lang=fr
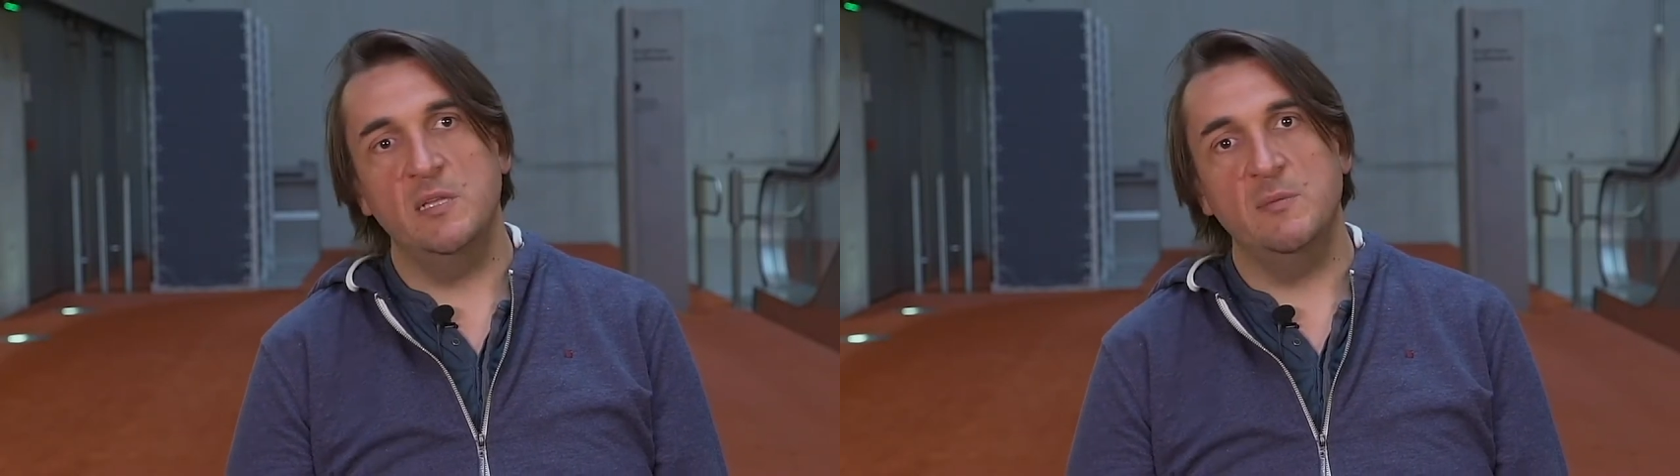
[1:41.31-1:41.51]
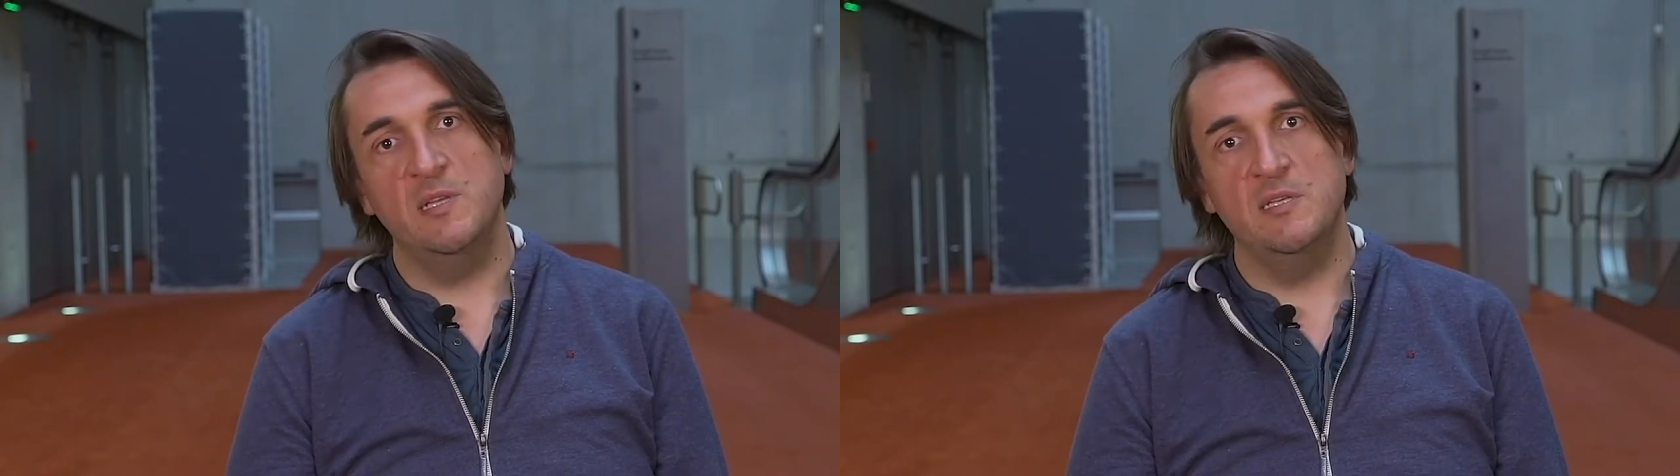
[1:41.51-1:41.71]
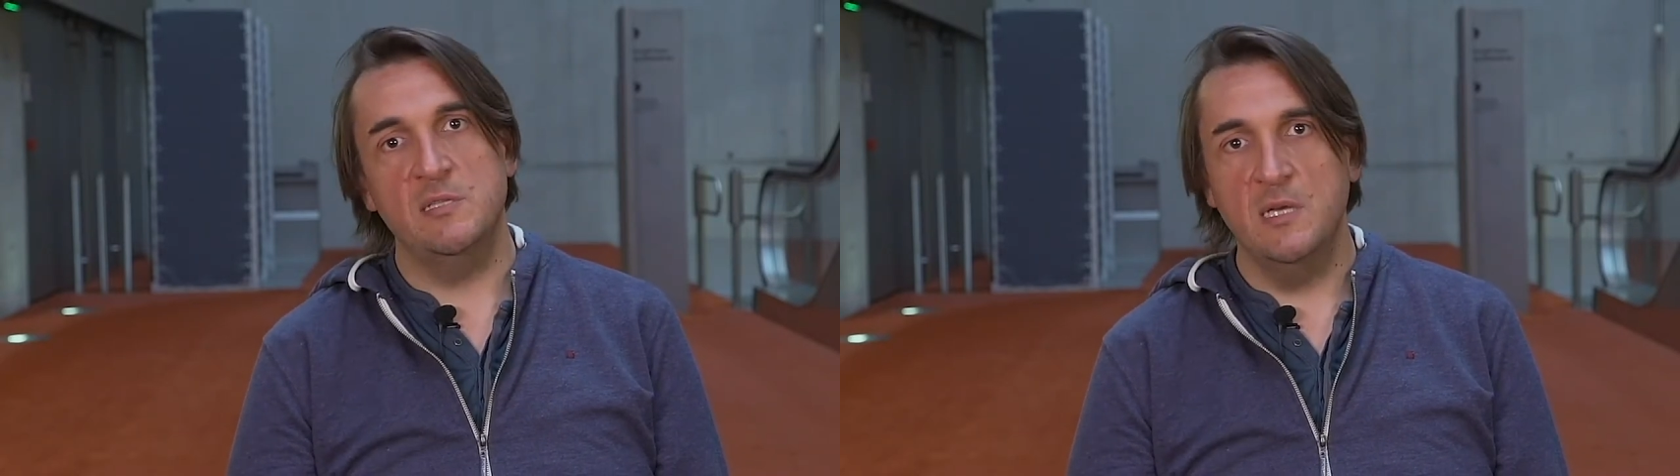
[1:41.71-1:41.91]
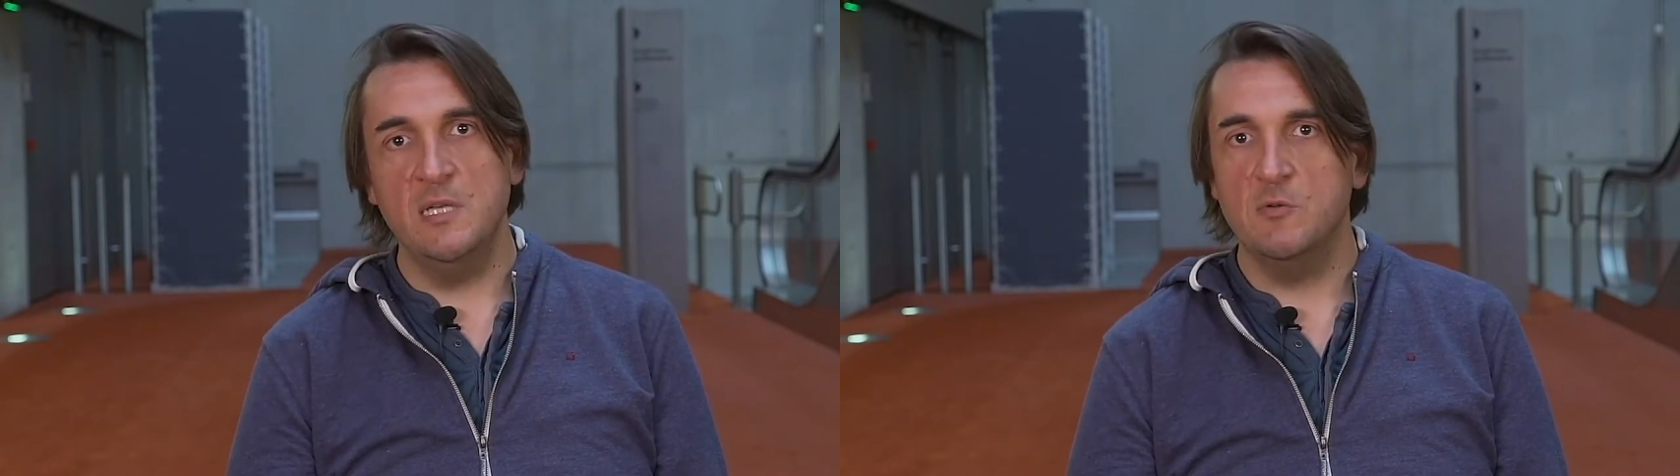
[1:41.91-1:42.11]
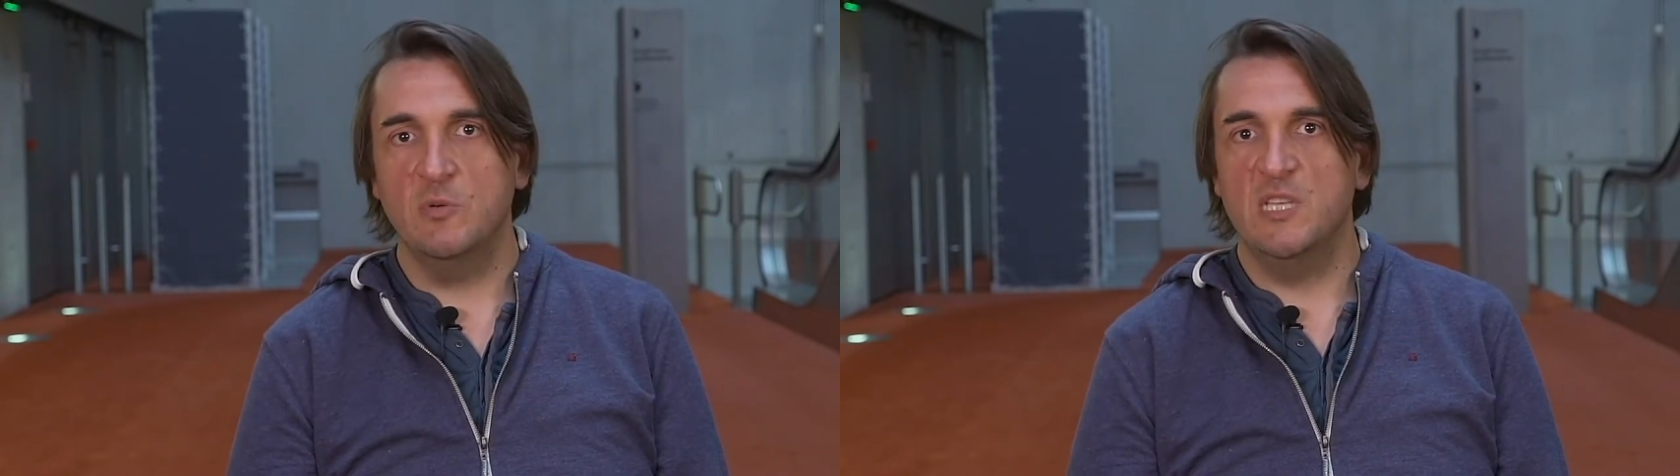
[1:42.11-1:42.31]
animés Disney
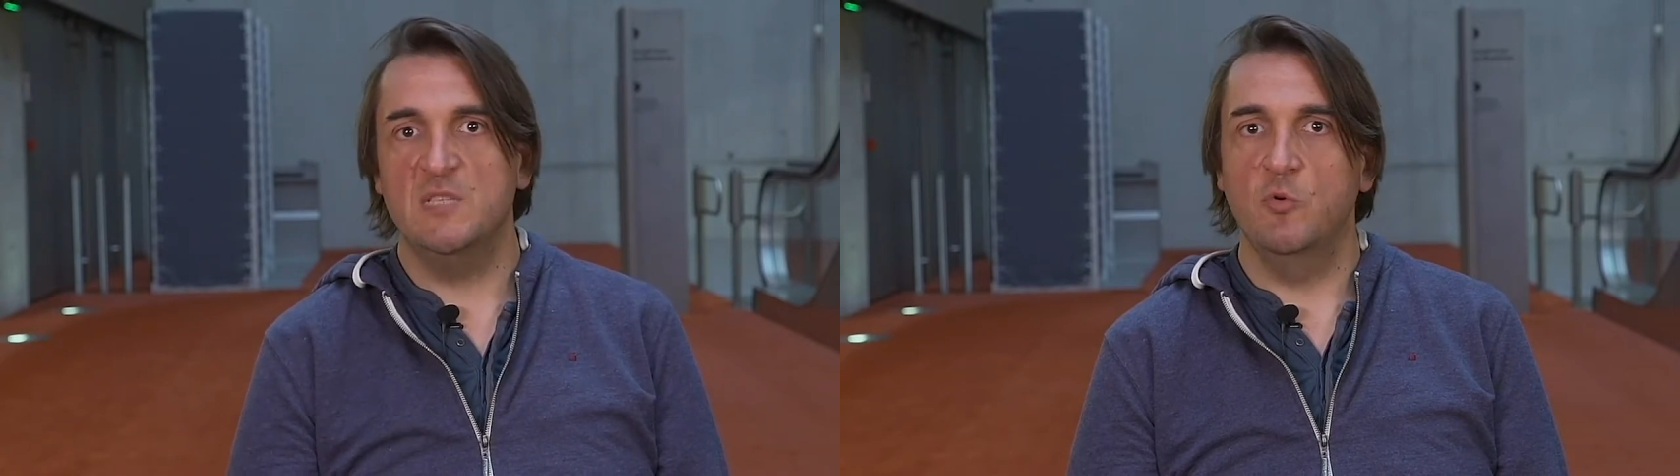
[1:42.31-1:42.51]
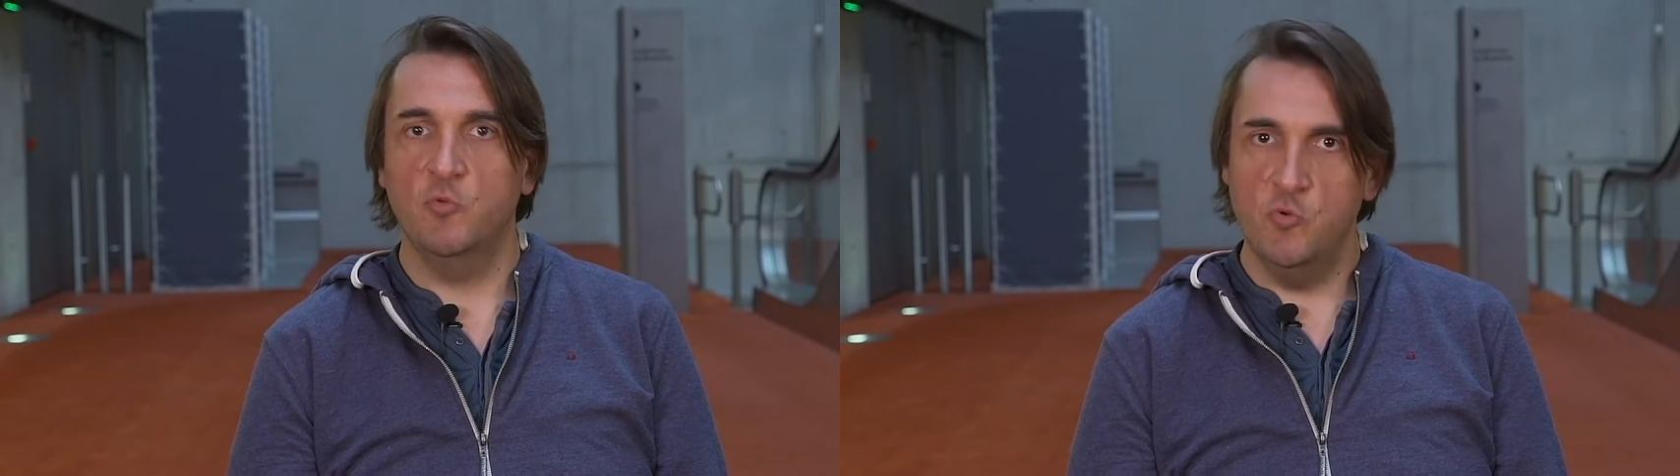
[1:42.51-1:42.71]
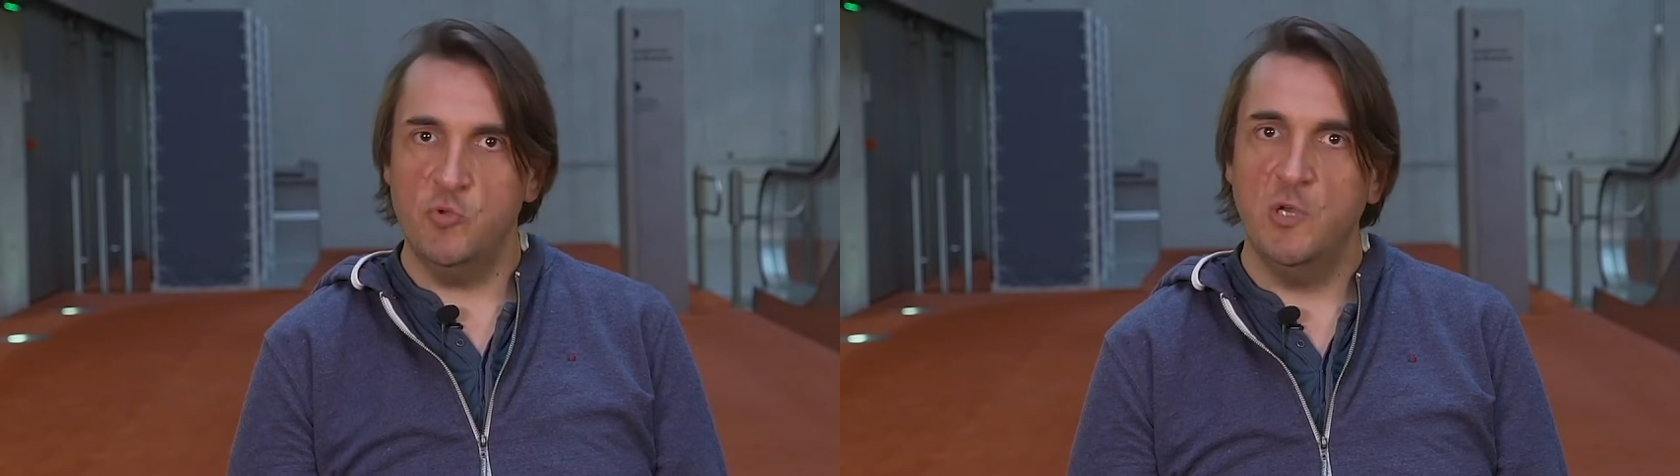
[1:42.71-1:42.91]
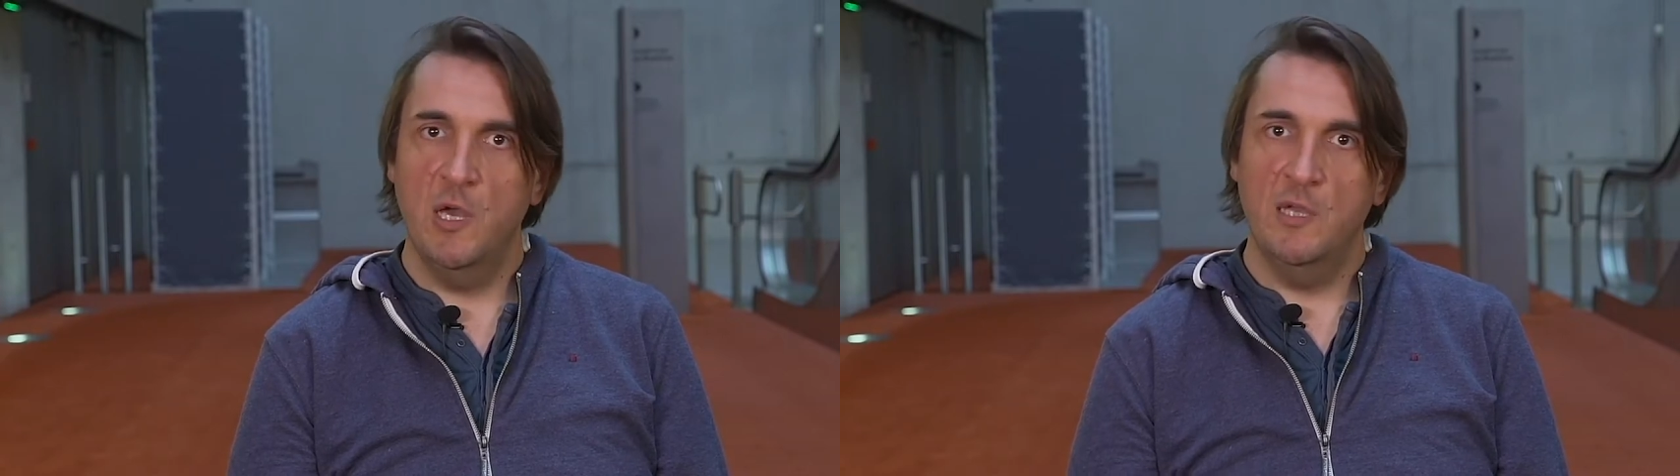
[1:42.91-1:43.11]
sont quasiment tous